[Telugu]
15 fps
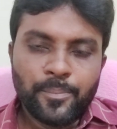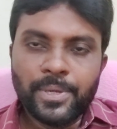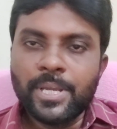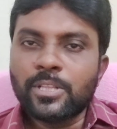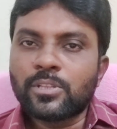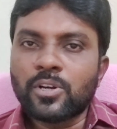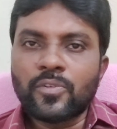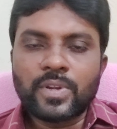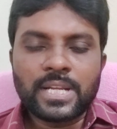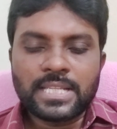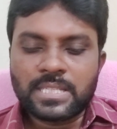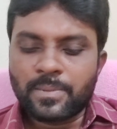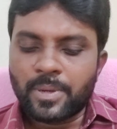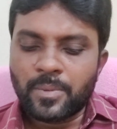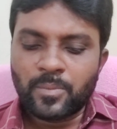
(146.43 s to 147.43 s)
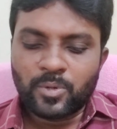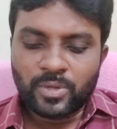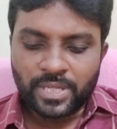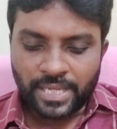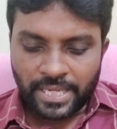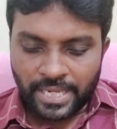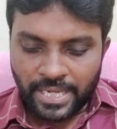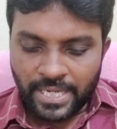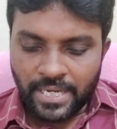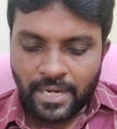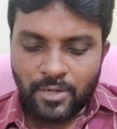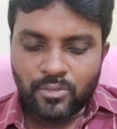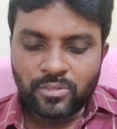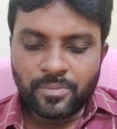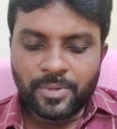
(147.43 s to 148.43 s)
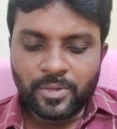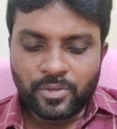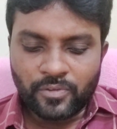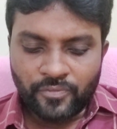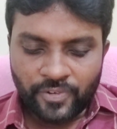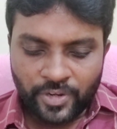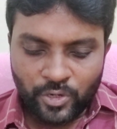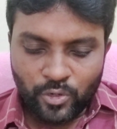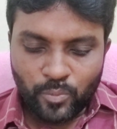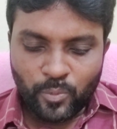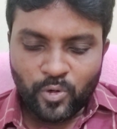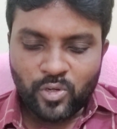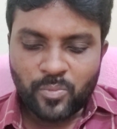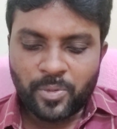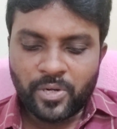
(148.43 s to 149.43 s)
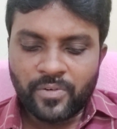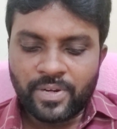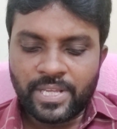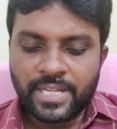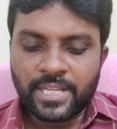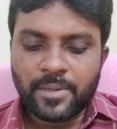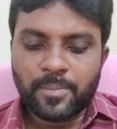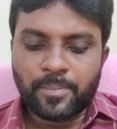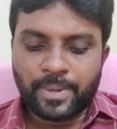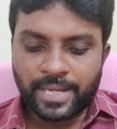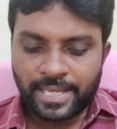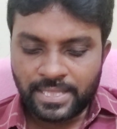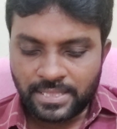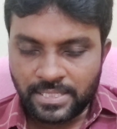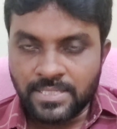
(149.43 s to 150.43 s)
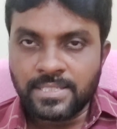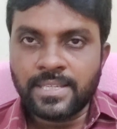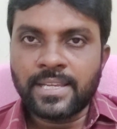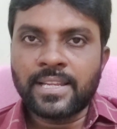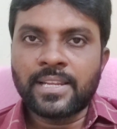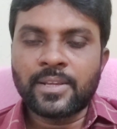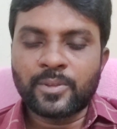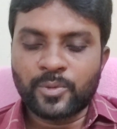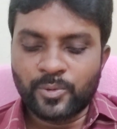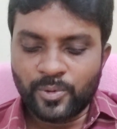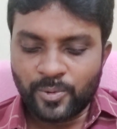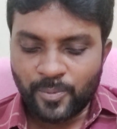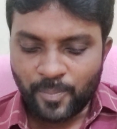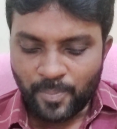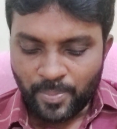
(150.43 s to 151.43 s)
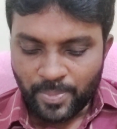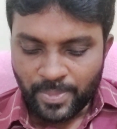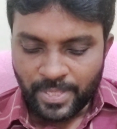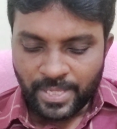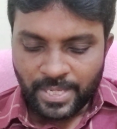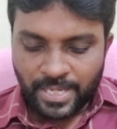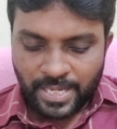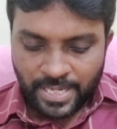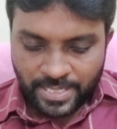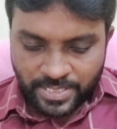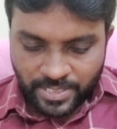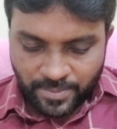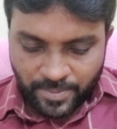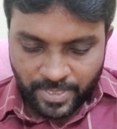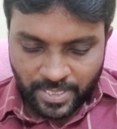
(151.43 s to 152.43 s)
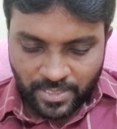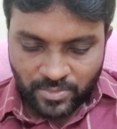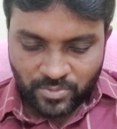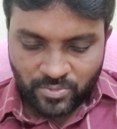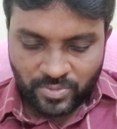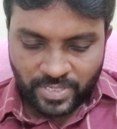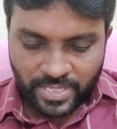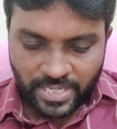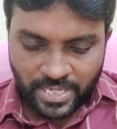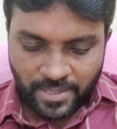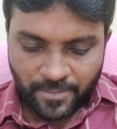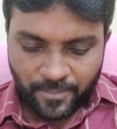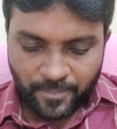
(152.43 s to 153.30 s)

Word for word: మీతో ఉన్న సమయంలో ఏనాడు మీకు వెన్నుపోటు పడవడానికి ప్రయత్నం చేయలేదు అని చెప్పి రాస్తూనే